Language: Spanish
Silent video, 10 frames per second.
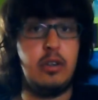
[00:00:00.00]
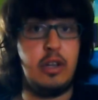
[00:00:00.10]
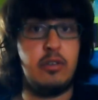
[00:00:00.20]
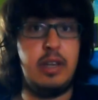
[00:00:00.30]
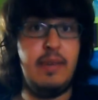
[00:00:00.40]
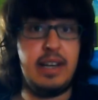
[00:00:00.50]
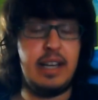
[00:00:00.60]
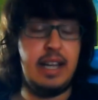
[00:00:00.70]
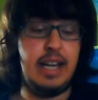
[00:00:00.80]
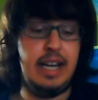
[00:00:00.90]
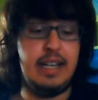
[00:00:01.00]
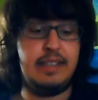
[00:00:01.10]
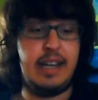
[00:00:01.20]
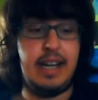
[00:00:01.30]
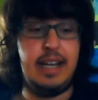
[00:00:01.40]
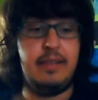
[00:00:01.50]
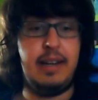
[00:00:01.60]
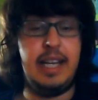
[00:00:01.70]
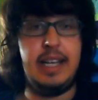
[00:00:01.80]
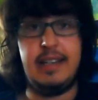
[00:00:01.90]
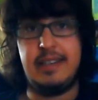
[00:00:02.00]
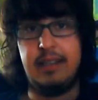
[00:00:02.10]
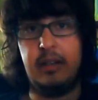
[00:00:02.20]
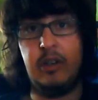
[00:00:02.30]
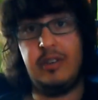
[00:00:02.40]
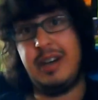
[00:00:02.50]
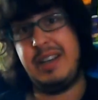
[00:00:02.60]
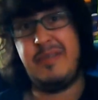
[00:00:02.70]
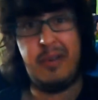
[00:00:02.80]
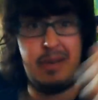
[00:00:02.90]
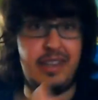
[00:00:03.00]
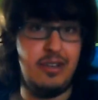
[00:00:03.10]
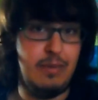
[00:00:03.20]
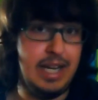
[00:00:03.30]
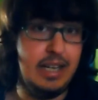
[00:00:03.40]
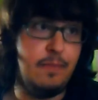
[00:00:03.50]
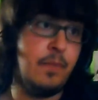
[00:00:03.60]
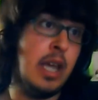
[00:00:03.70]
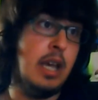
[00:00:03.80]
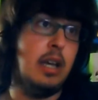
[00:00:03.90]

Lo que os iba a querer traer, ¿vale? Es la información, ¿vale?